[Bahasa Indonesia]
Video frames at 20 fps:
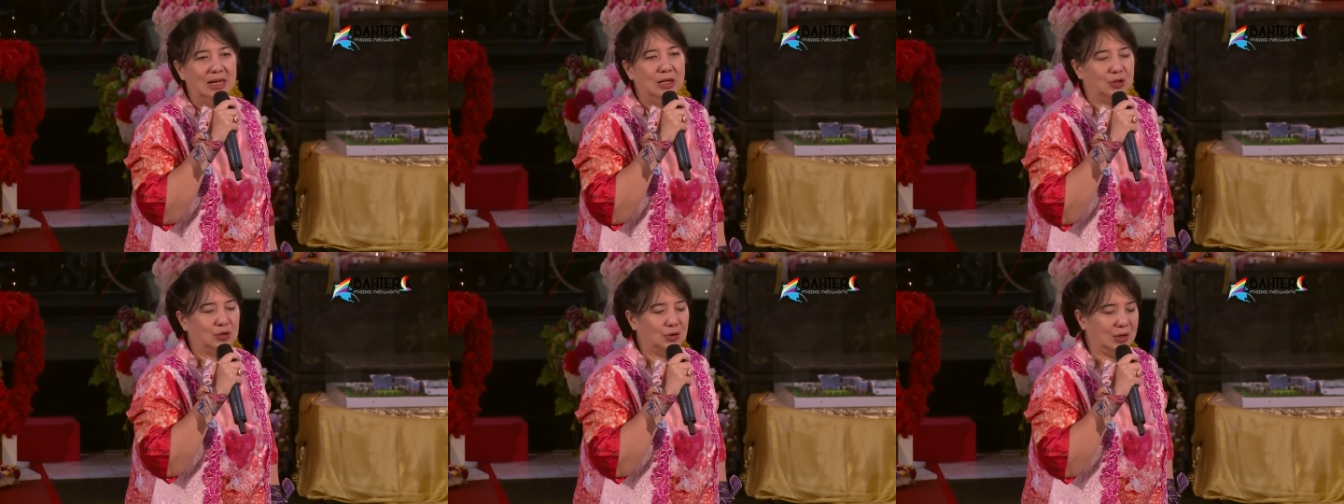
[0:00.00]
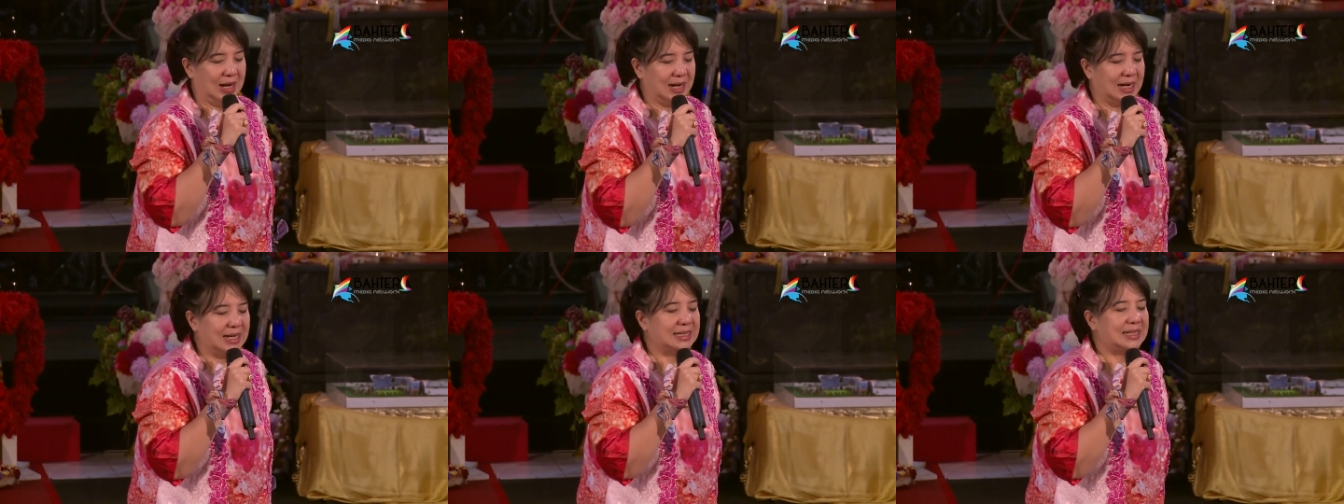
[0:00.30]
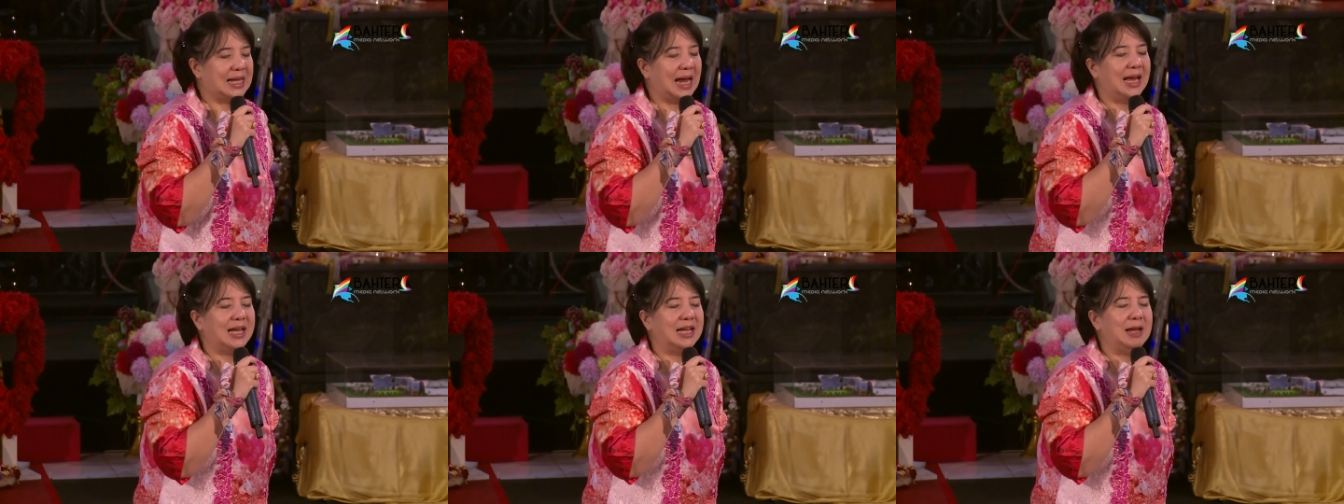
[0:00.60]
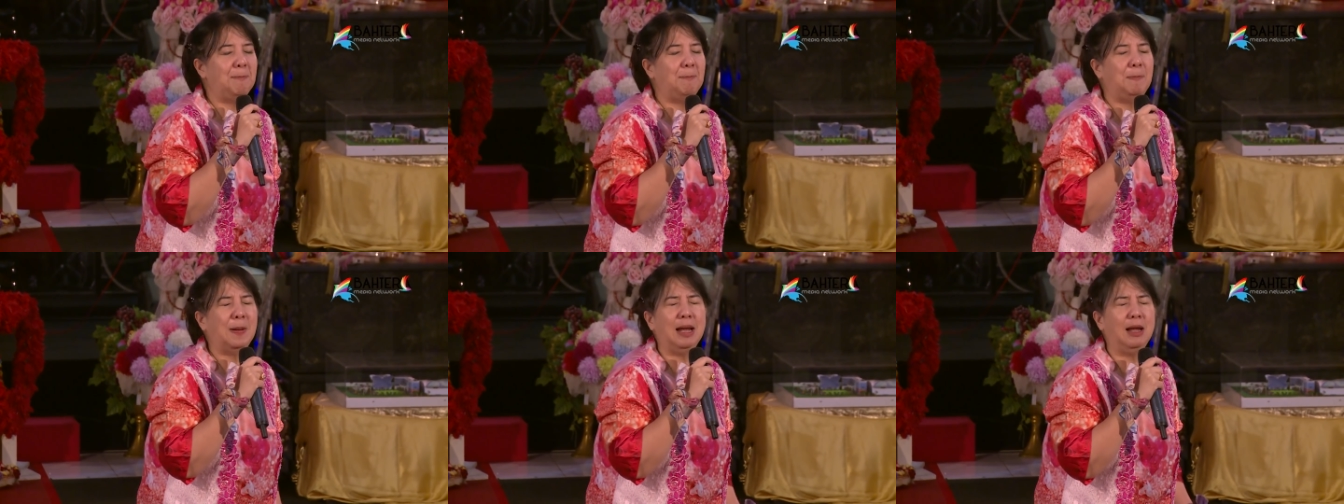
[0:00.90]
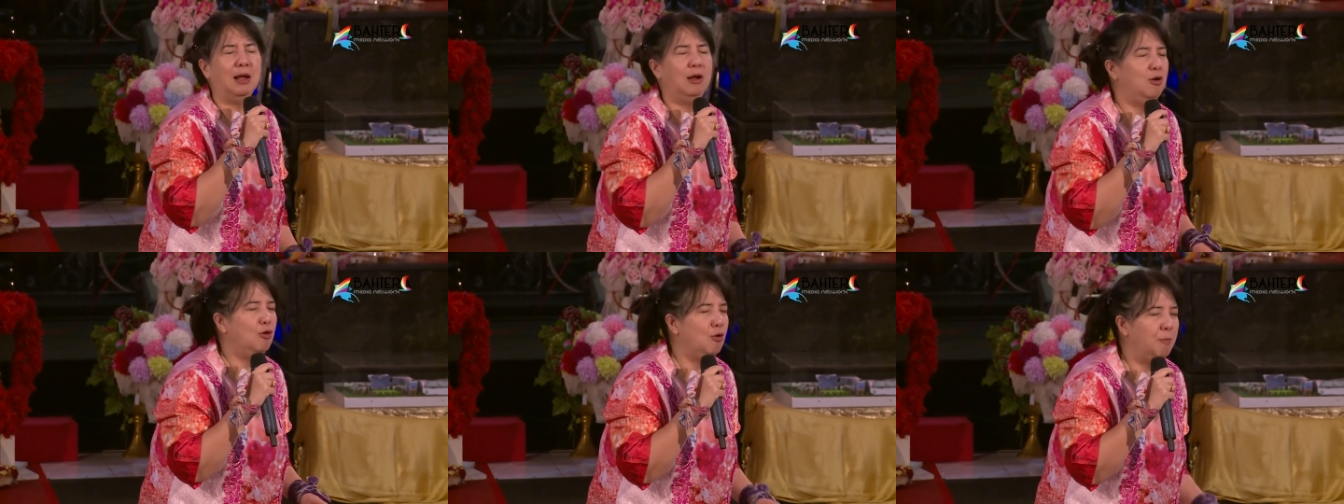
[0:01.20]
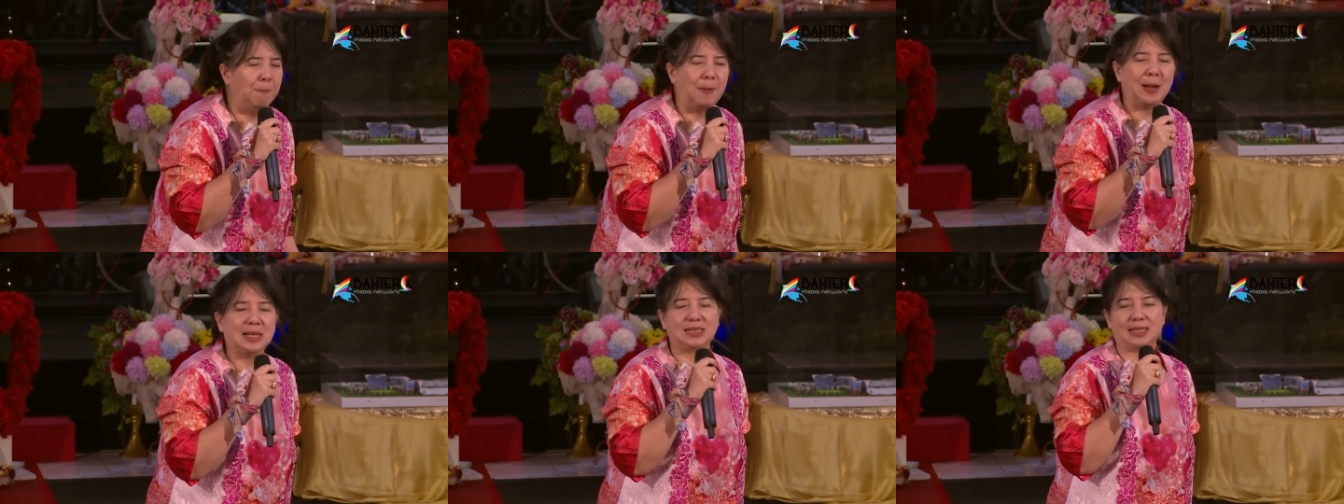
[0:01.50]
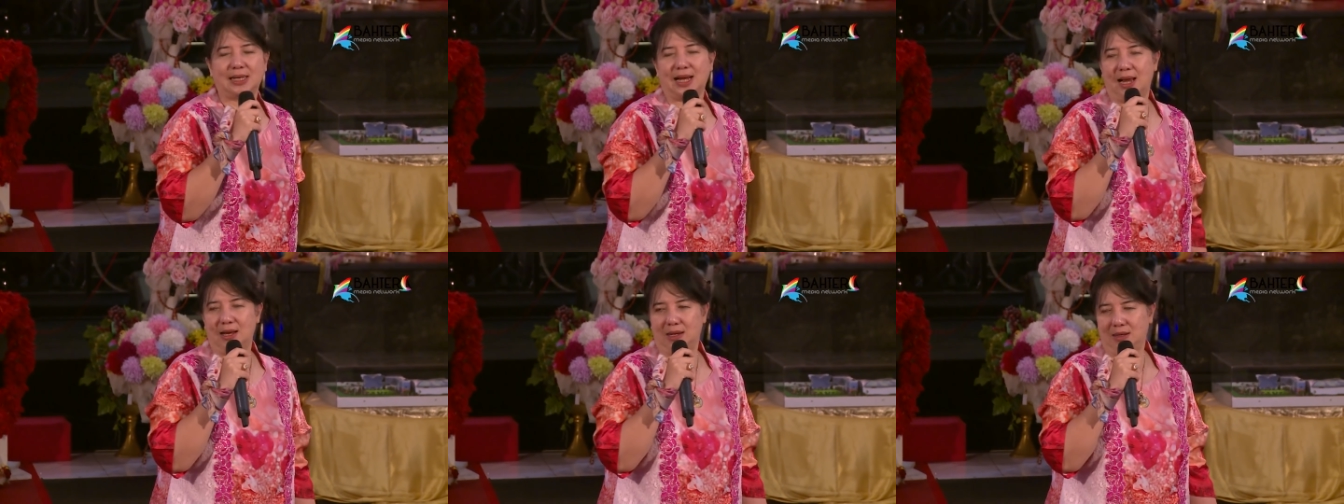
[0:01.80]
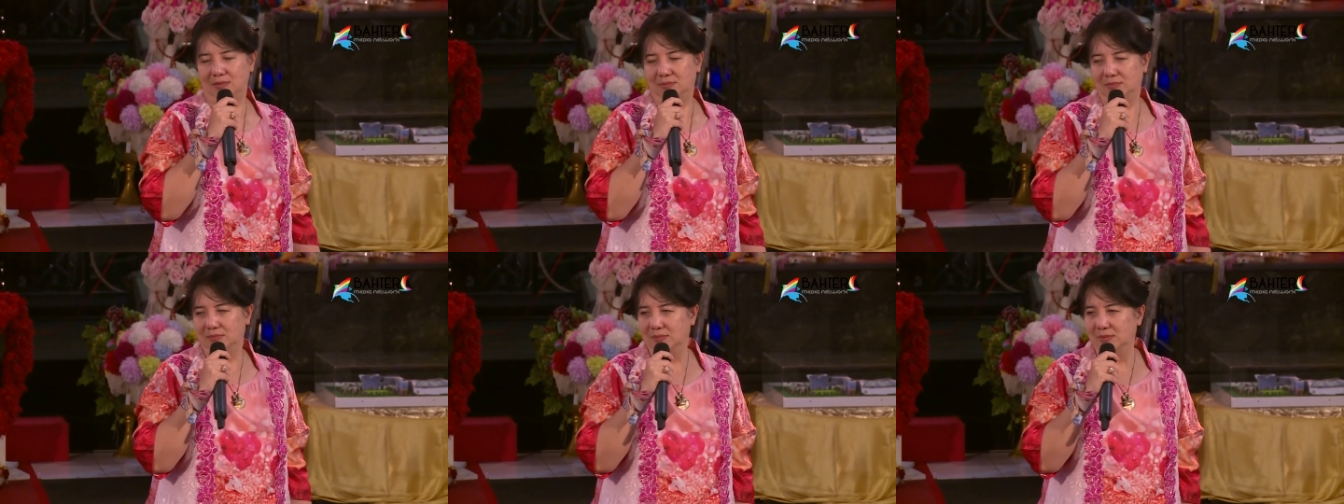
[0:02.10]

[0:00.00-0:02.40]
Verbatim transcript: Saudara saya ini pelupa sekali.